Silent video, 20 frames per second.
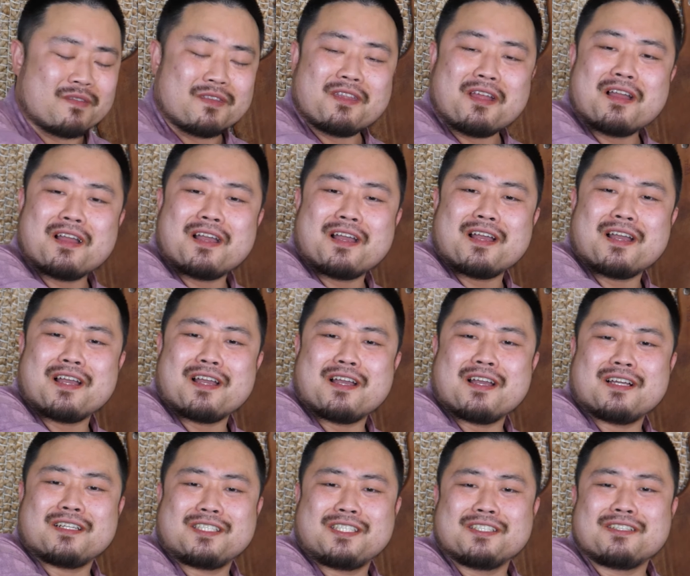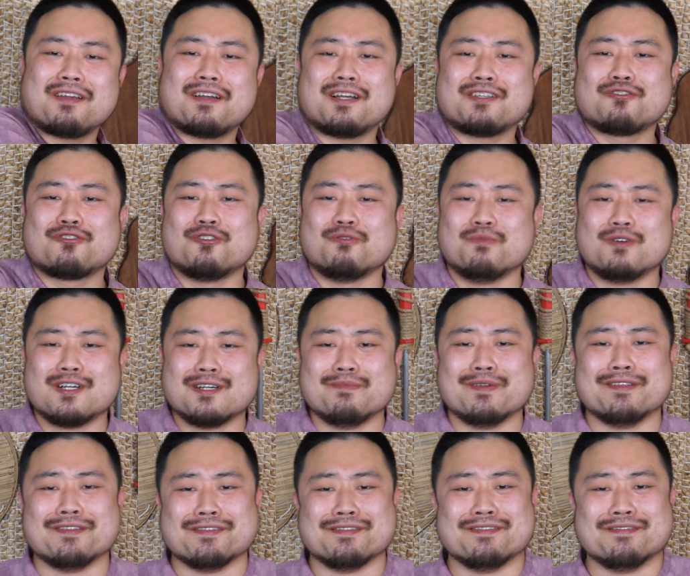탁 식혀가지고
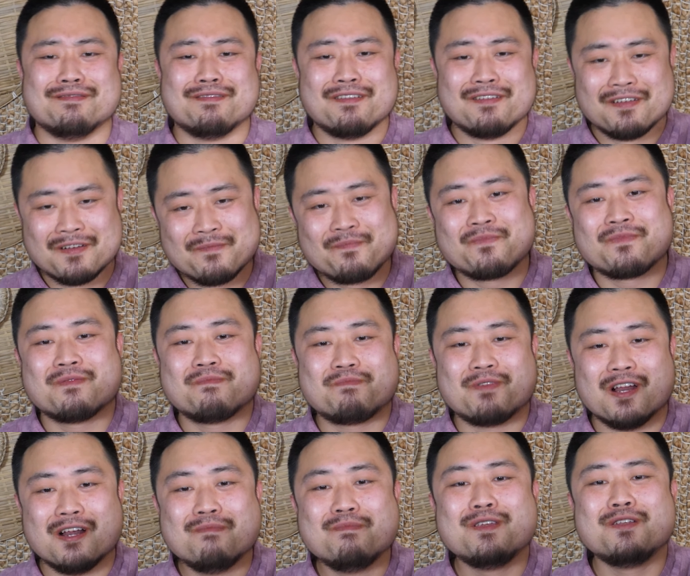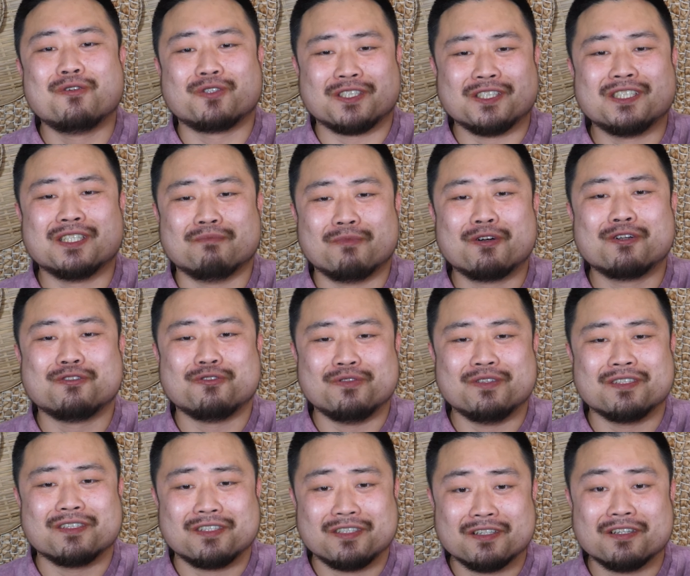먹으면은 별미로 진짜 먹을 수
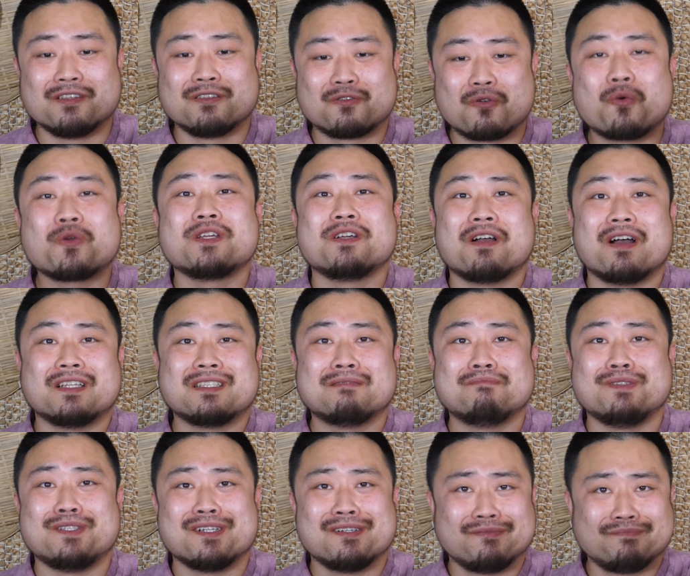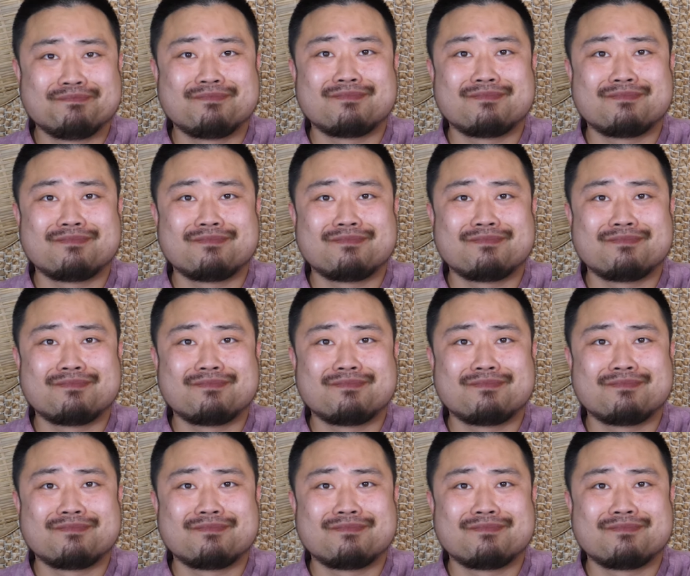있는 그런 고기인 것 같습니다.